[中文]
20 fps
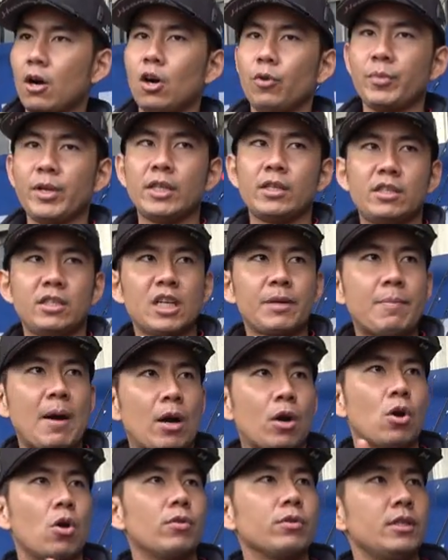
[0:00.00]
后后面直接
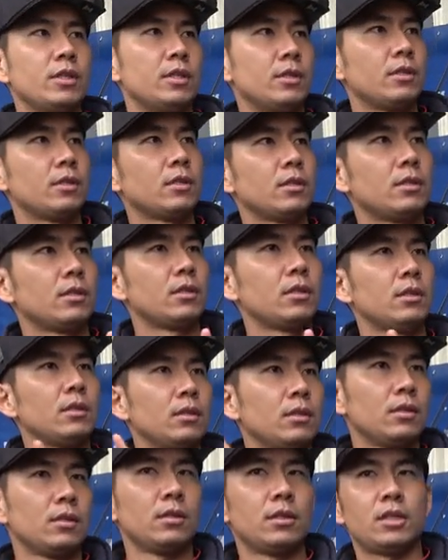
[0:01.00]
绑钩子，
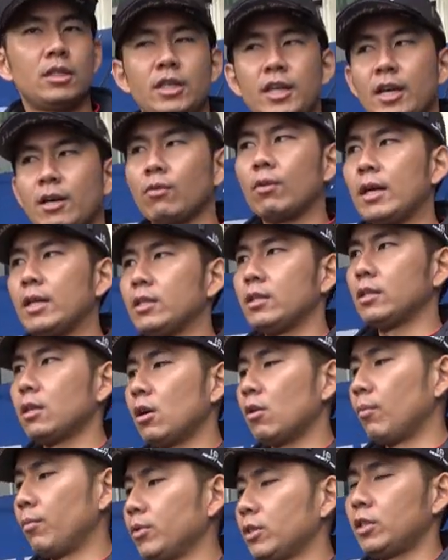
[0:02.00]
牵完之
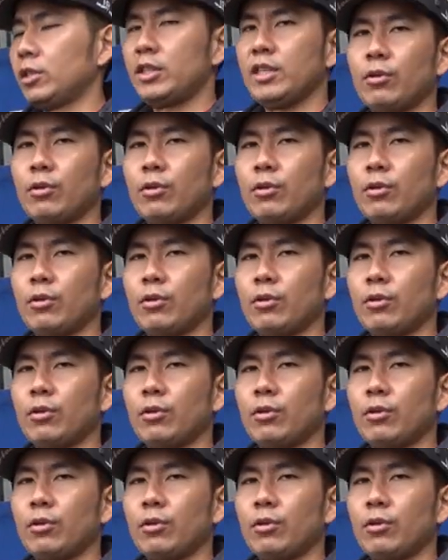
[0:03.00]
后，我不是